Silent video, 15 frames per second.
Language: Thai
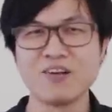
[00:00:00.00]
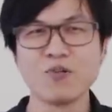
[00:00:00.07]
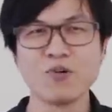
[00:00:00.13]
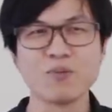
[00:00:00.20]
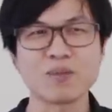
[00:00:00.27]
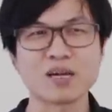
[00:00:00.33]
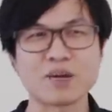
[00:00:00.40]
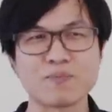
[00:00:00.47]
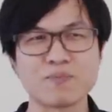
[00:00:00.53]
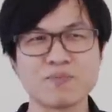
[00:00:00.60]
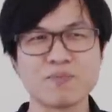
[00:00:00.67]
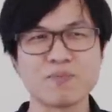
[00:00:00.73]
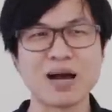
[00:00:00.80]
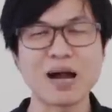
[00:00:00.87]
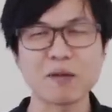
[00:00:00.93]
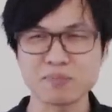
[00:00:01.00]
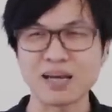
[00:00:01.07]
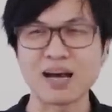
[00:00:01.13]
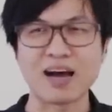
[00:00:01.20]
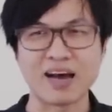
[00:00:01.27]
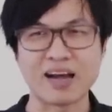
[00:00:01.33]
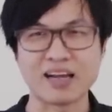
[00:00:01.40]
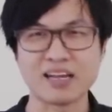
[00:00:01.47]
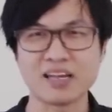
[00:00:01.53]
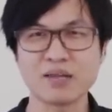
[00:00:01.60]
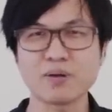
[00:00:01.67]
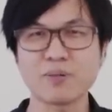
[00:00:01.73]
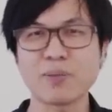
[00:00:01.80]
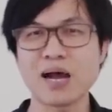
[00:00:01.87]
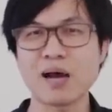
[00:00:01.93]
ร่วมกับภาพถ่าย
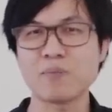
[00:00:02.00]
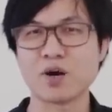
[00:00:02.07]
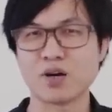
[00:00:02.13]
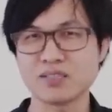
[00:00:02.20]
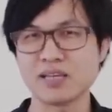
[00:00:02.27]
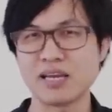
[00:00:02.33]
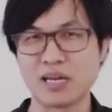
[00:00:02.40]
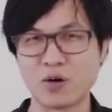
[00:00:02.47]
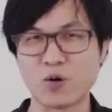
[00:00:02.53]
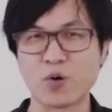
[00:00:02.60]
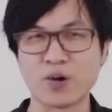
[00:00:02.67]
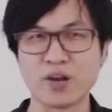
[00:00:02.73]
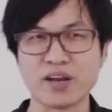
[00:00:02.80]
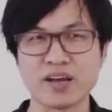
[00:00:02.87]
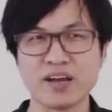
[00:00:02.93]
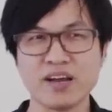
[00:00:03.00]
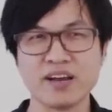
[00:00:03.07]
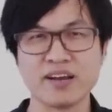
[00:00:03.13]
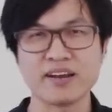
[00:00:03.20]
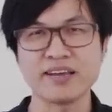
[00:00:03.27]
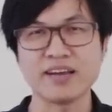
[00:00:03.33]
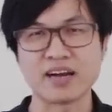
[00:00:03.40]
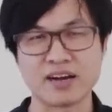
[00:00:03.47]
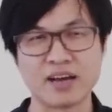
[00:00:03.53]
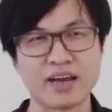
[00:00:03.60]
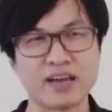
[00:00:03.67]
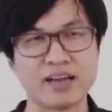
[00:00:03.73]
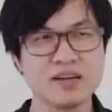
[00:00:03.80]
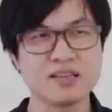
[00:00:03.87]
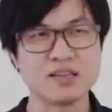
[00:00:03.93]
ที่เป็นภาพ portrait คนเนี่ยได้อย่างไร
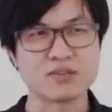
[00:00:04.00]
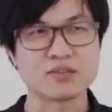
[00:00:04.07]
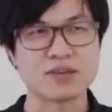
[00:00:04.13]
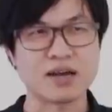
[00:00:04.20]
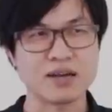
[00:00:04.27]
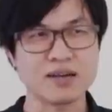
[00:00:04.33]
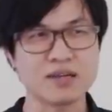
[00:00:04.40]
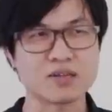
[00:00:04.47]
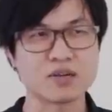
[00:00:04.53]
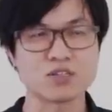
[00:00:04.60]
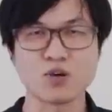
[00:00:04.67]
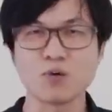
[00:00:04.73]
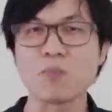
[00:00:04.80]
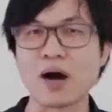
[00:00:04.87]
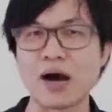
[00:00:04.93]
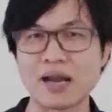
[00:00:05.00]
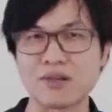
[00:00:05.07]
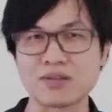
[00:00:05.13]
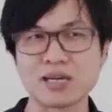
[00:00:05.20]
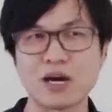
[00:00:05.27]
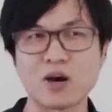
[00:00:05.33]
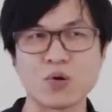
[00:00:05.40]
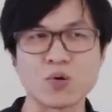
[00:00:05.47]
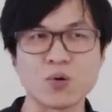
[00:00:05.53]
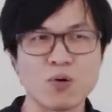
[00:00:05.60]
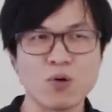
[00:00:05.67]
แต่สุดท้ายเนี่ยตอนช่วงบ่ายเราจะเอา